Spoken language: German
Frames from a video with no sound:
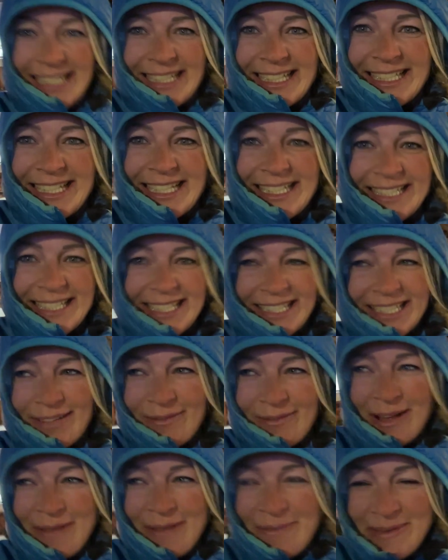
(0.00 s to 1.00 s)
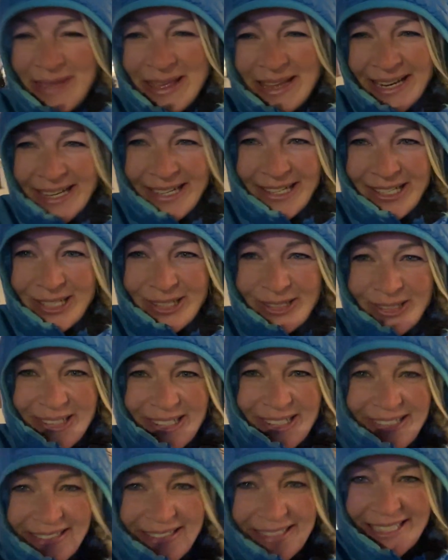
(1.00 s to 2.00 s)
Das sieht schon mal mega schön
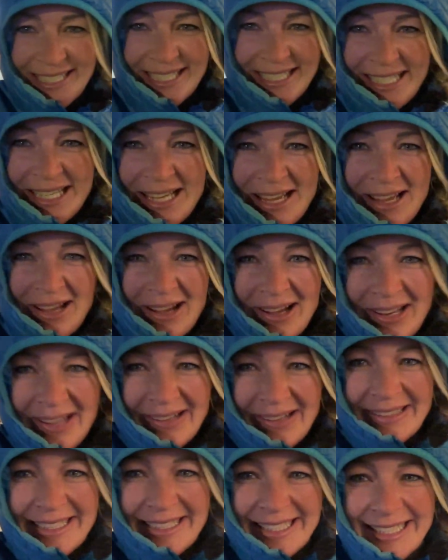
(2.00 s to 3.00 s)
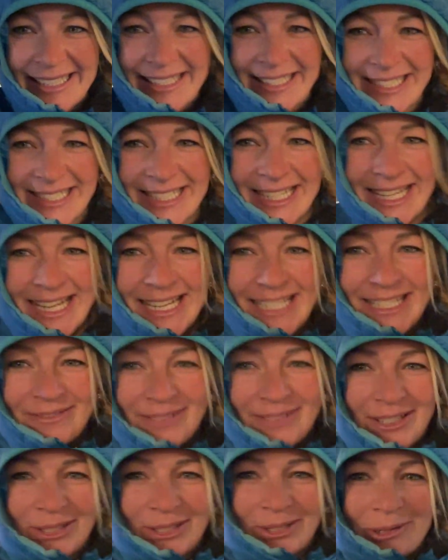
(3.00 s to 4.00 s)
aus hier. Und auch die ganze Straße
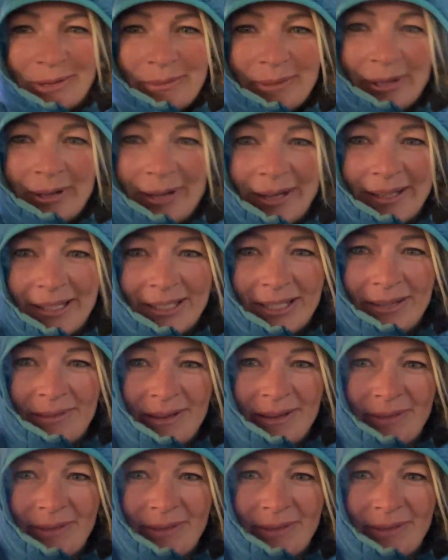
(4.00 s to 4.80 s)
war so schön beleuchtet schon beim